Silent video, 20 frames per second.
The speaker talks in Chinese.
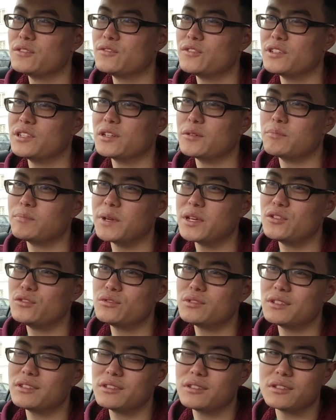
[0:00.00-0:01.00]
非常悲
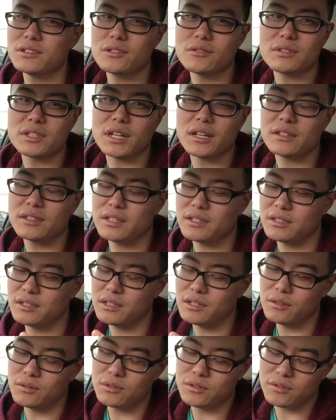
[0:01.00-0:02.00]
剧的一个收场。但是
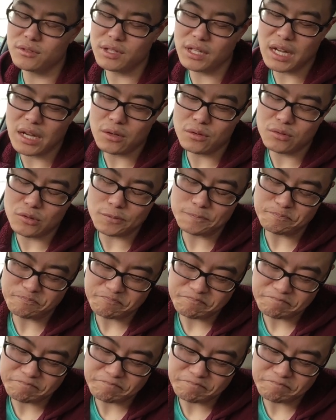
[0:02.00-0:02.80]
客户就是开户，